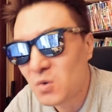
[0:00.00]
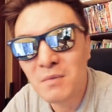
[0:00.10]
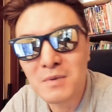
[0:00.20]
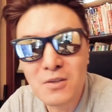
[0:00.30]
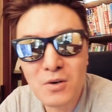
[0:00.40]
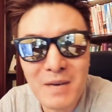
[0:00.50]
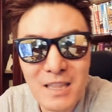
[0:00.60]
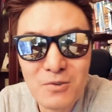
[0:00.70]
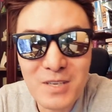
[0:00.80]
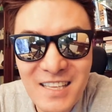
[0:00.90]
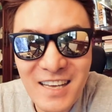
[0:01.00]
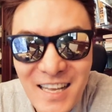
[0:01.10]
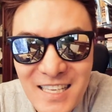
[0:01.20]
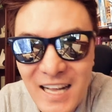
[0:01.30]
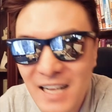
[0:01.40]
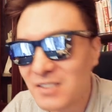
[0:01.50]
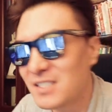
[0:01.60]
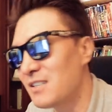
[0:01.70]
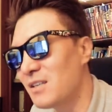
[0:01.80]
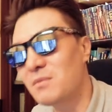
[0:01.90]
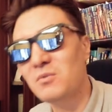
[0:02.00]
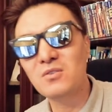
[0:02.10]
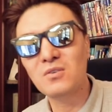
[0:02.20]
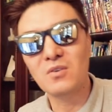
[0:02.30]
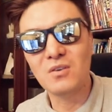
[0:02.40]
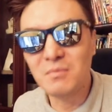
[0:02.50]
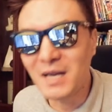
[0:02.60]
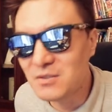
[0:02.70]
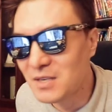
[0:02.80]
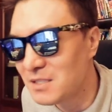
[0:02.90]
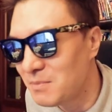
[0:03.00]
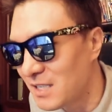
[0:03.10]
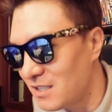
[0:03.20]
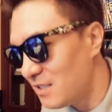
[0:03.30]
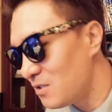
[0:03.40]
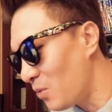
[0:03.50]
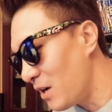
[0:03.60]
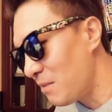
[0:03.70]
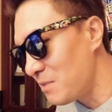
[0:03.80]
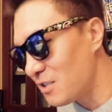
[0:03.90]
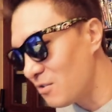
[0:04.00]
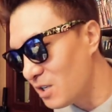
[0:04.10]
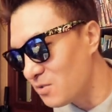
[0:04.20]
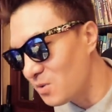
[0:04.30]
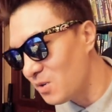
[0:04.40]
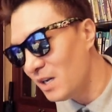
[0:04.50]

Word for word: 이렇게 비디오를 만들고 있기는 하냐. 어쨌든 여러분들도 만족했으면은 좋아요 한 번씩 눌러주고